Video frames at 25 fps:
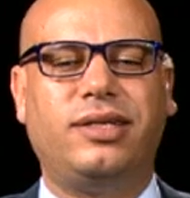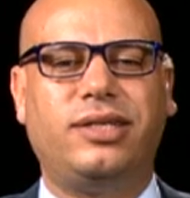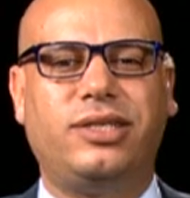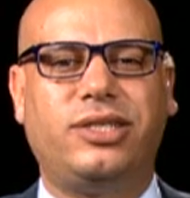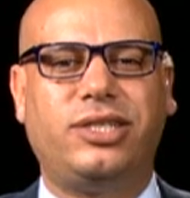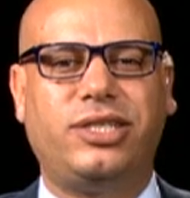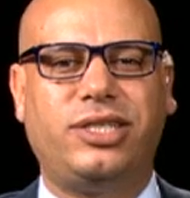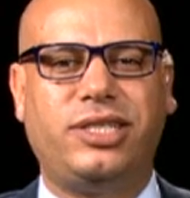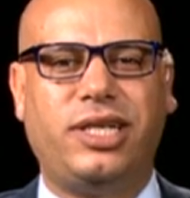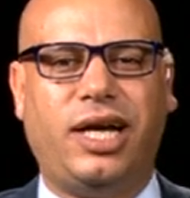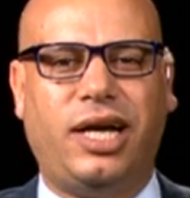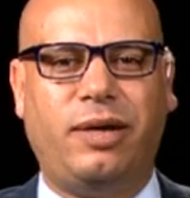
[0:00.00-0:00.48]

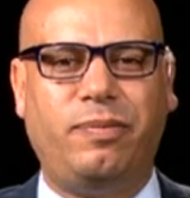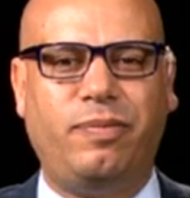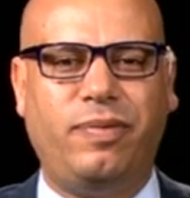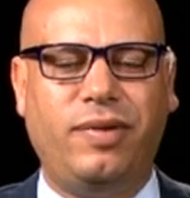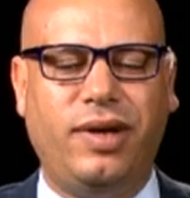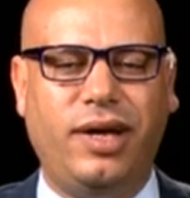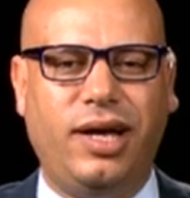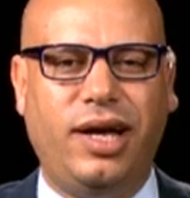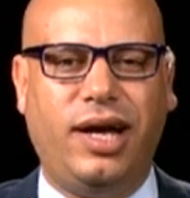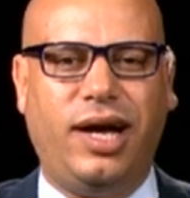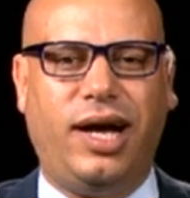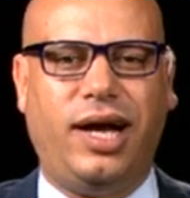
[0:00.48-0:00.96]
الشعب
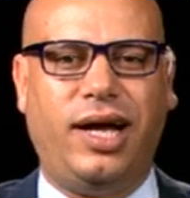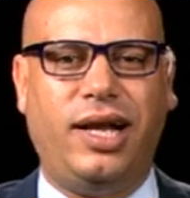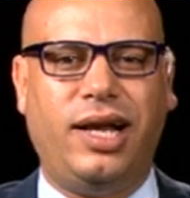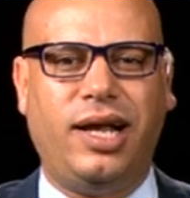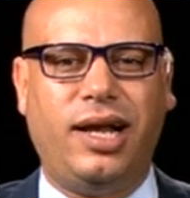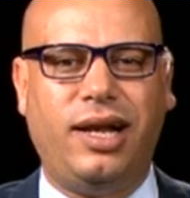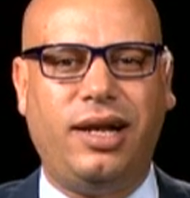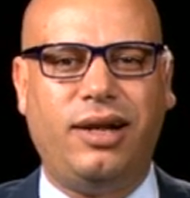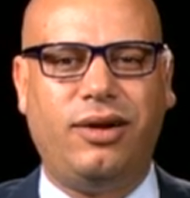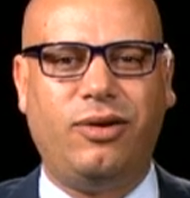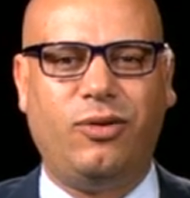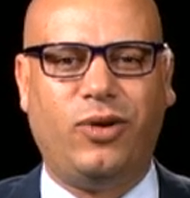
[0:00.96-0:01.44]

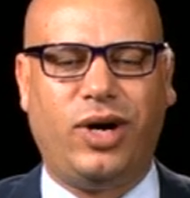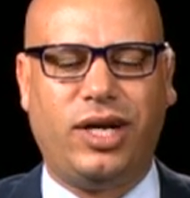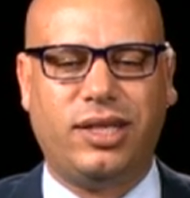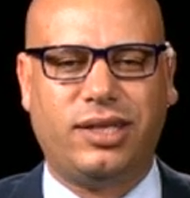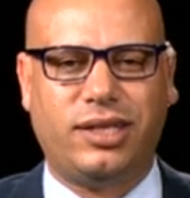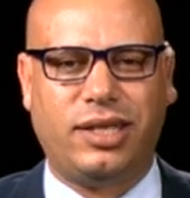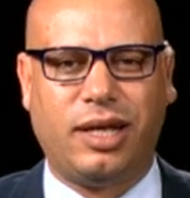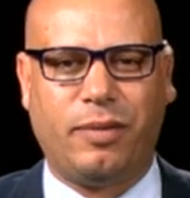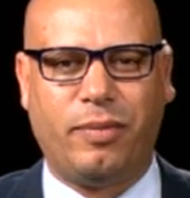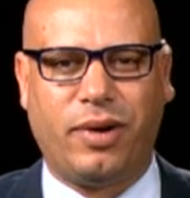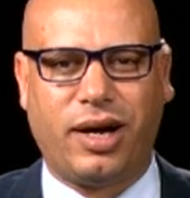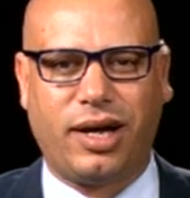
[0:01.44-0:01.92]
على واحد
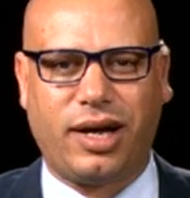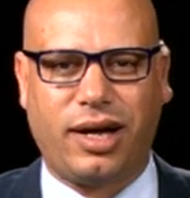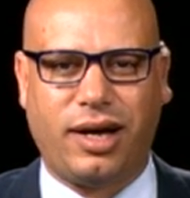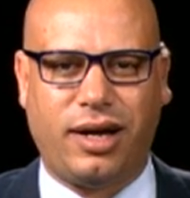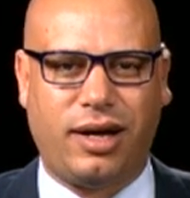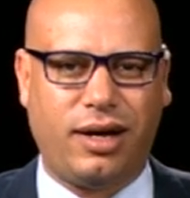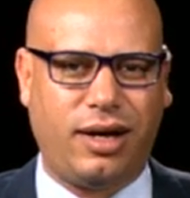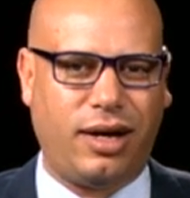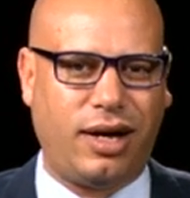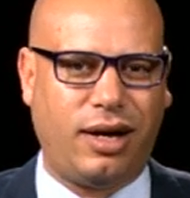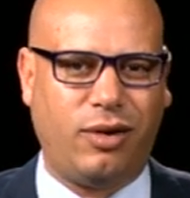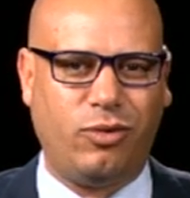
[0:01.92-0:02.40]

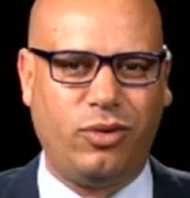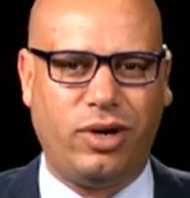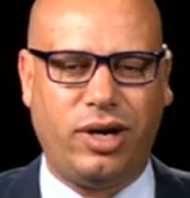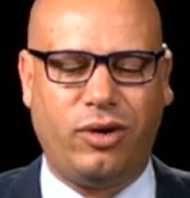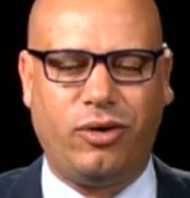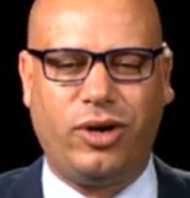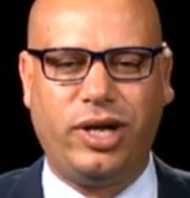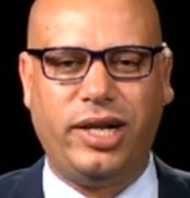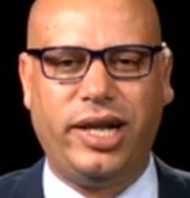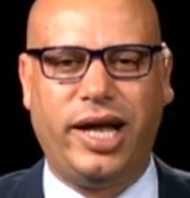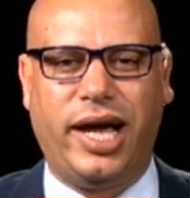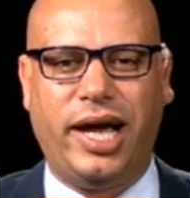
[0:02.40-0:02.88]
الطبقه او
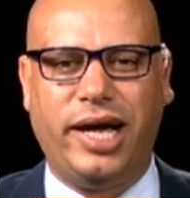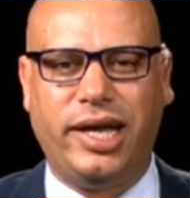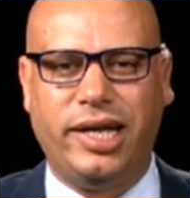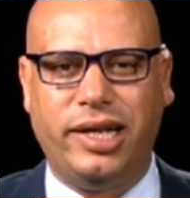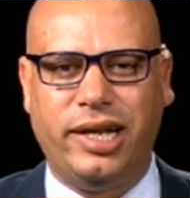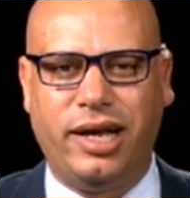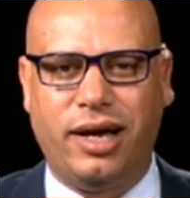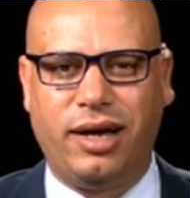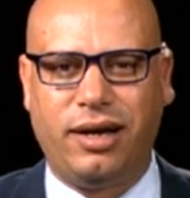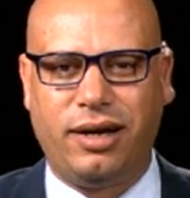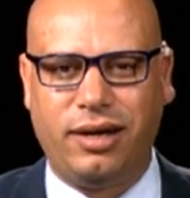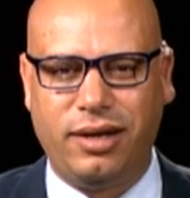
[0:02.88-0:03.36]
واحد
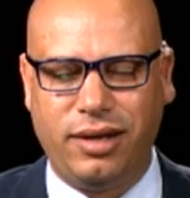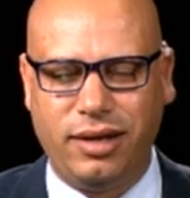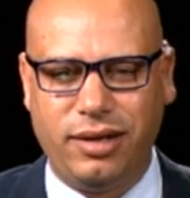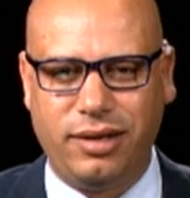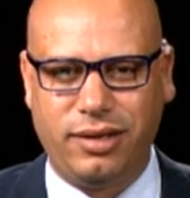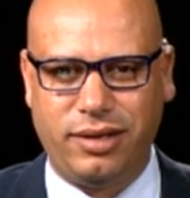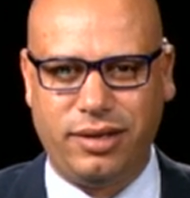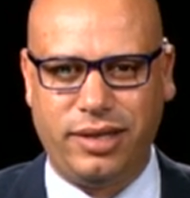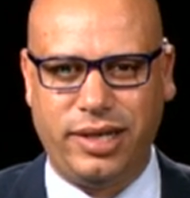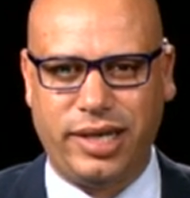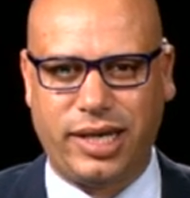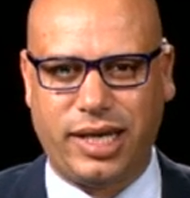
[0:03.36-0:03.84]
العائله
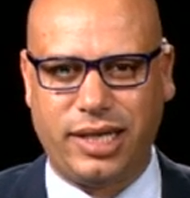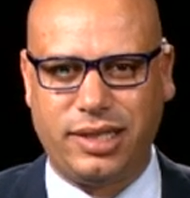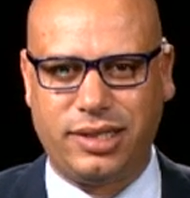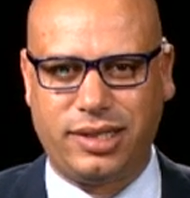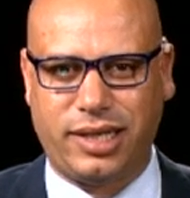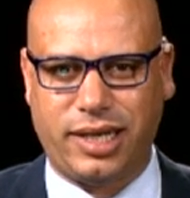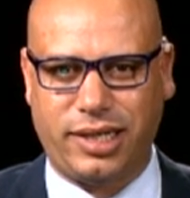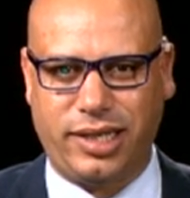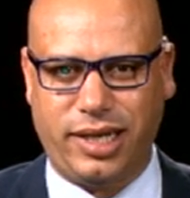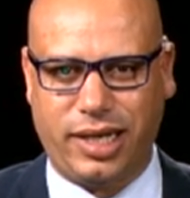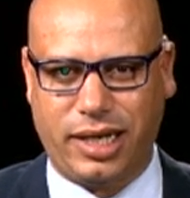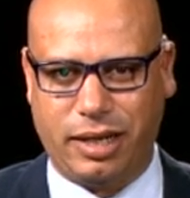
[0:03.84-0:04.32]
اللي كانت
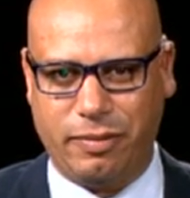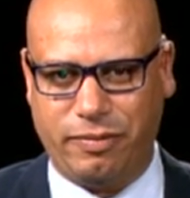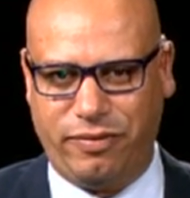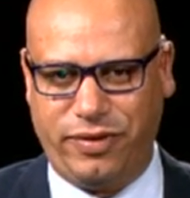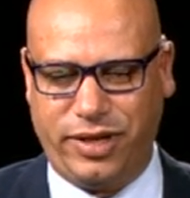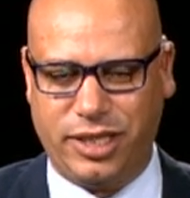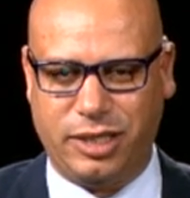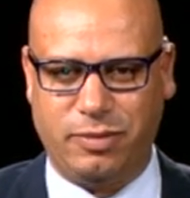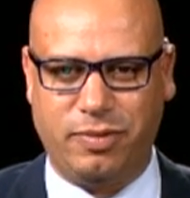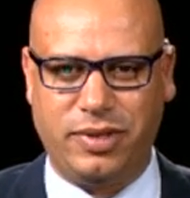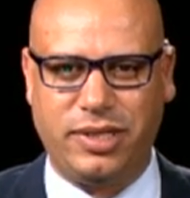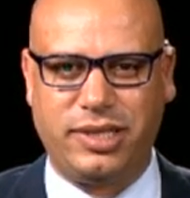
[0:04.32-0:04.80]
كتحكم في
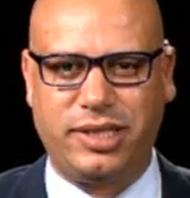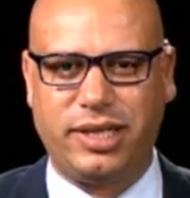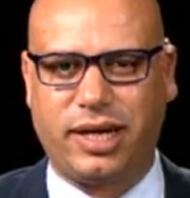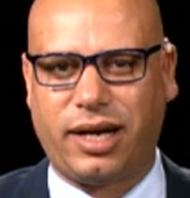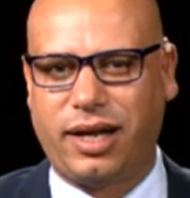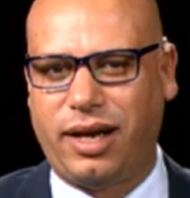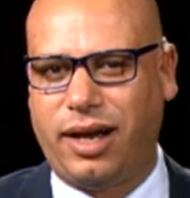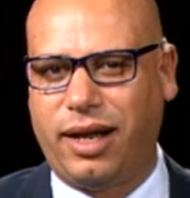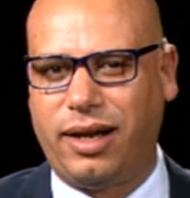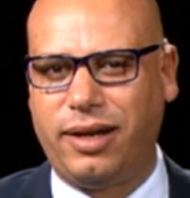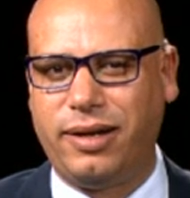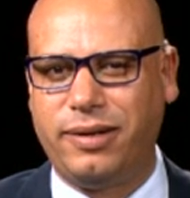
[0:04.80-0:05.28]
حزب
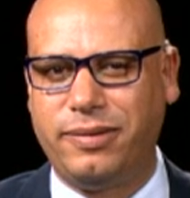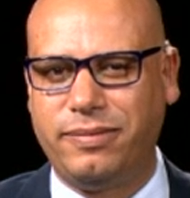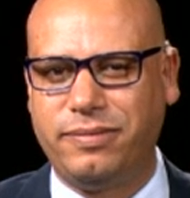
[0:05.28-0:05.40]
الاستقلال